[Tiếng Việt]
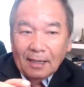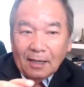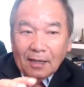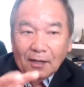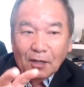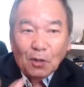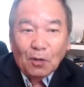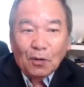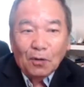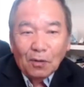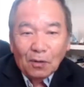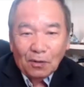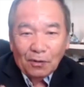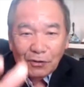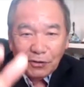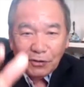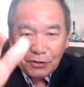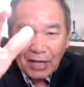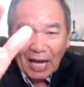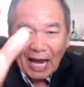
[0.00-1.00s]
nữ
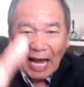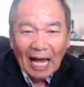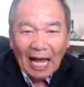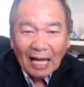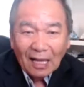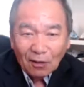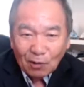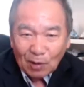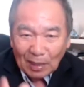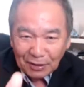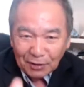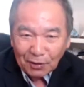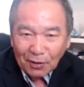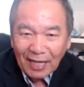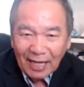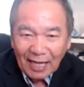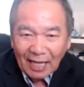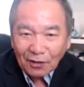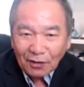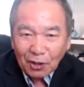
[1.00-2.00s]
cha và nữ
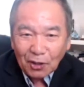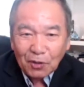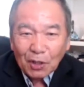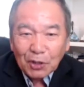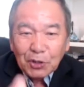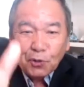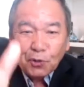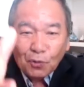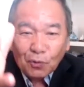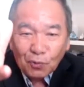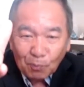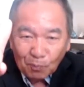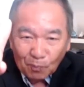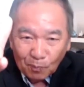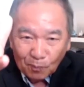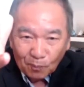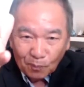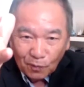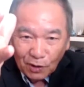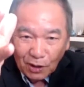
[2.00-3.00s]
khen đời giờ chủ
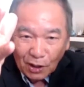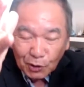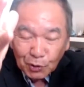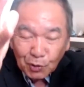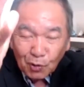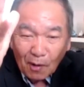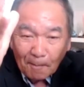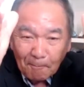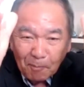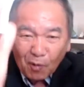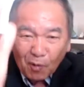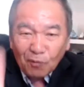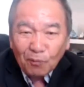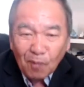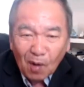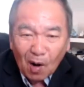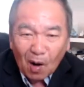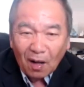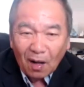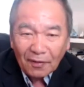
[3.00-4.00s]
giờ tụ bốn
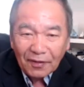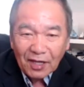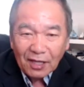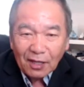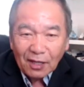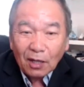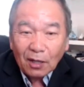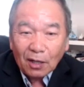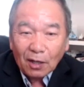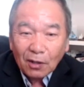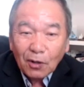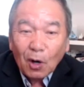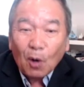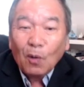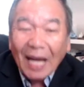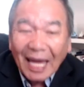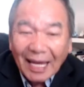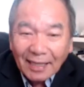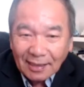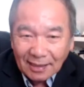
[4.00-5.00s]
bò gì cậu
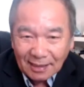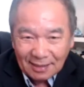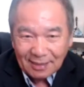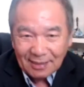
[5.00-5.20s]
lên